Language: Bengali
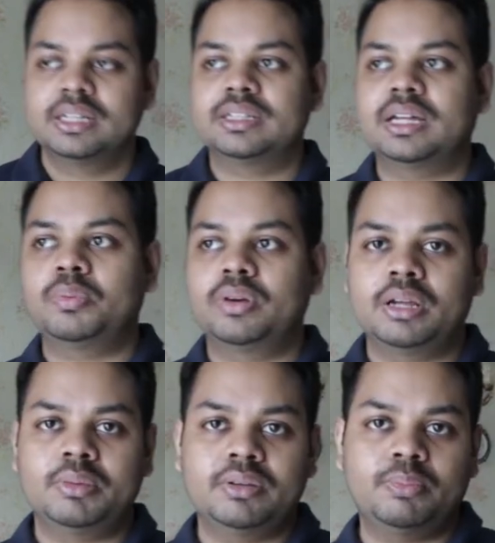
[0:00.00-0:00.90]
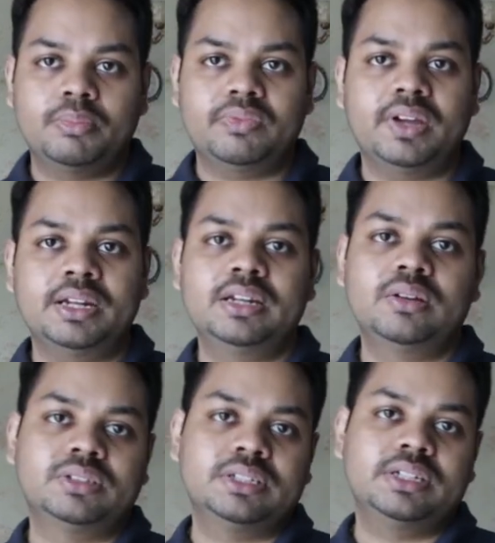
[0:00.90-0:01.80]
তারপরে আমি ফাইনালি
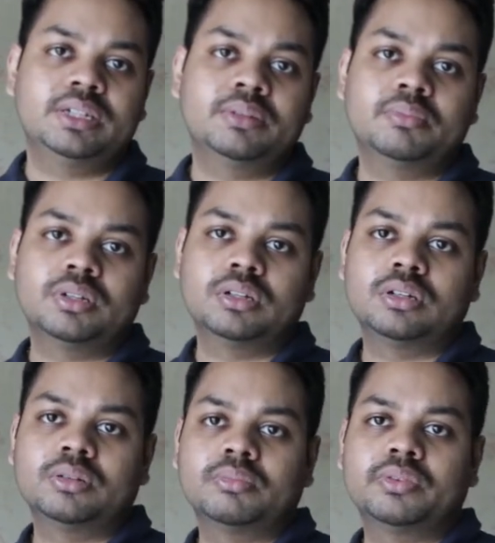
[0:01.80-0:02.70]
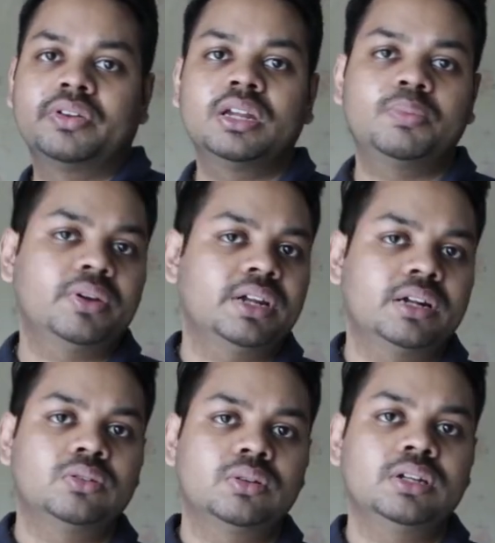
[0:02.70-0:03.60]
হচ্ছে গিয়ে ক্রিকেট পয়েন্ট
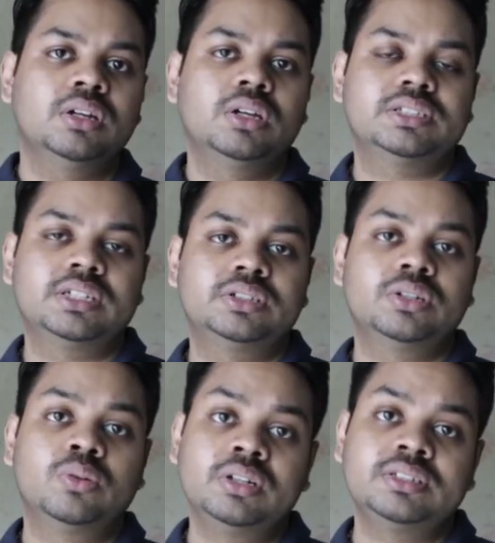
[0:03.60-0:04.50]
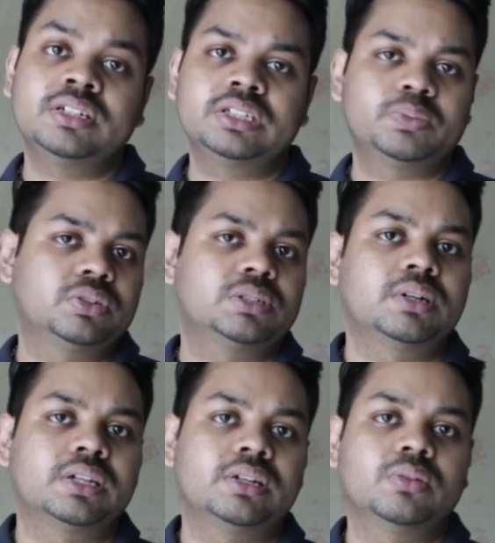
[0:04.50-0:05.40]
একটা দোকান সেটা হচ্ছে গুলিস্তান স্পোর্টস
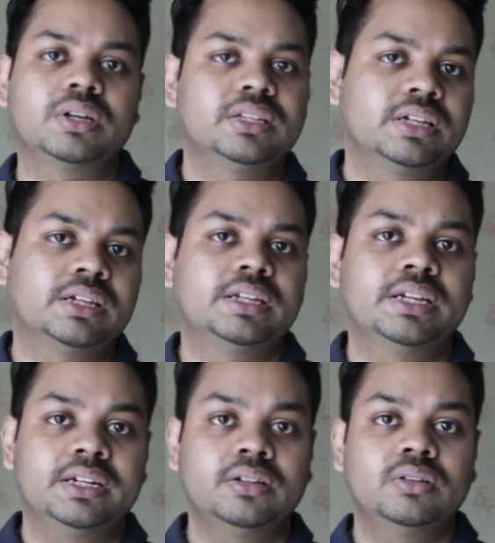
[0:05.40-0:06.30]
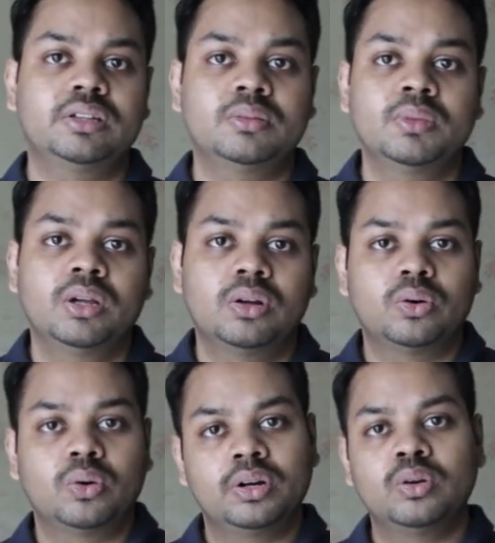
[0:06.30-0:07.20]
মার্কেট ওখান থেকে কিনি এটা কিন্তু একদম
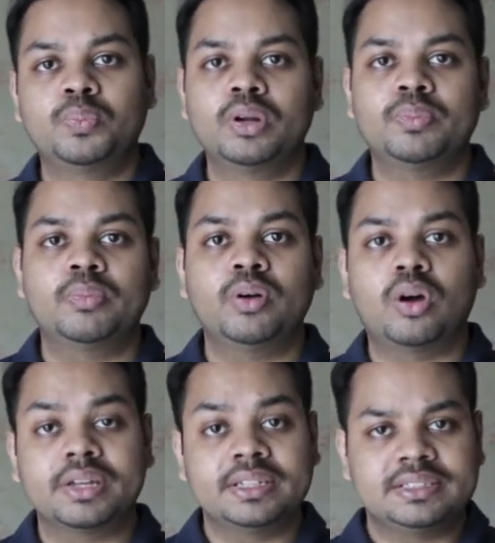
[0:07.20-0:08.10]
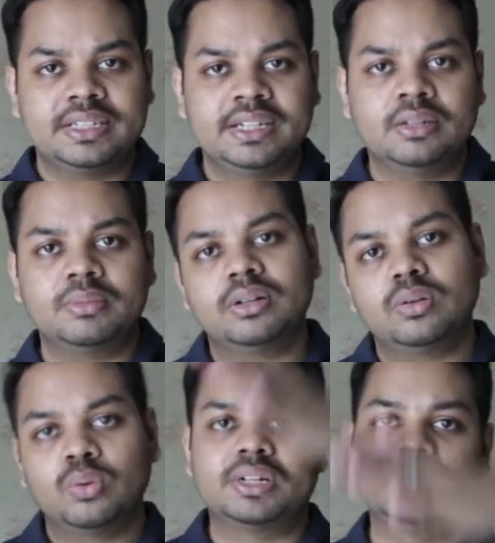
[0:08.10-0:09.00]
রোডের উপরে পড়বে হকি স্টেডিয়ামটার
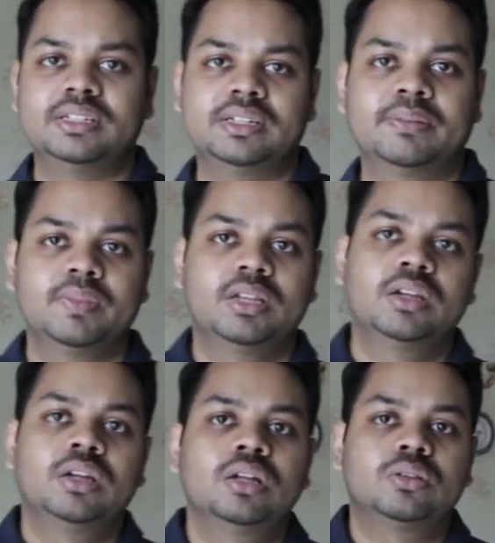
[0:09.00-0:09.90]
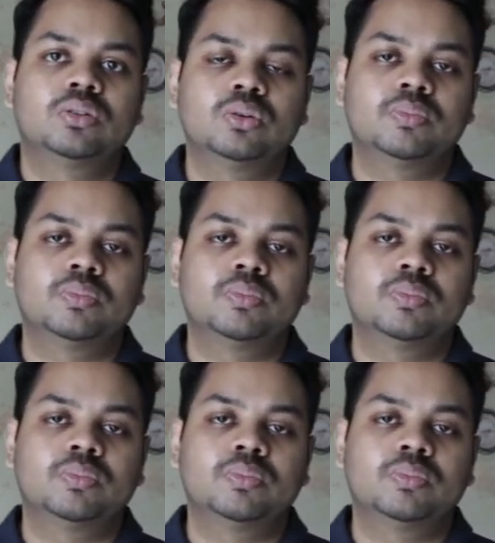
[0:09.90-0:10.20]
উল্টা দিকে তো